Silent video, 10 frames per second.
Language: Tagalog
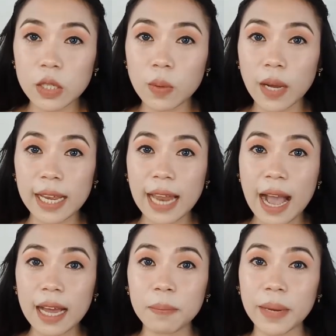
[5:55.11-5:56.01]
So,
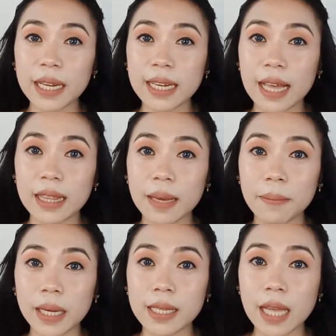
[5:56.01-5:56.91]
kailangan pa rin nating
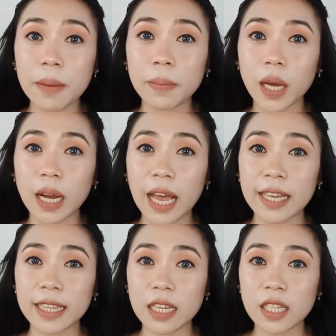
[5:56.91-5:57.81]
mag-sunblock
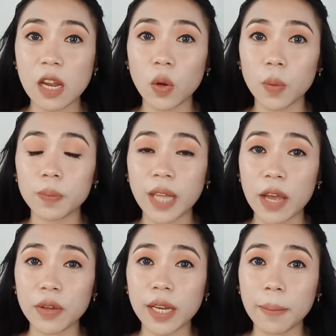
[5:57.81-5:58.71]
kahit nasa loob
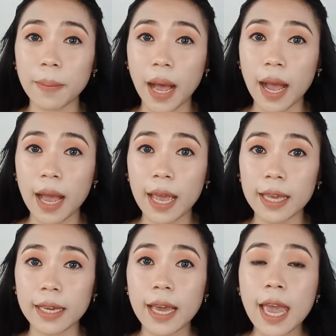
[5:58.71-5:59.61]
tayo ng bahay.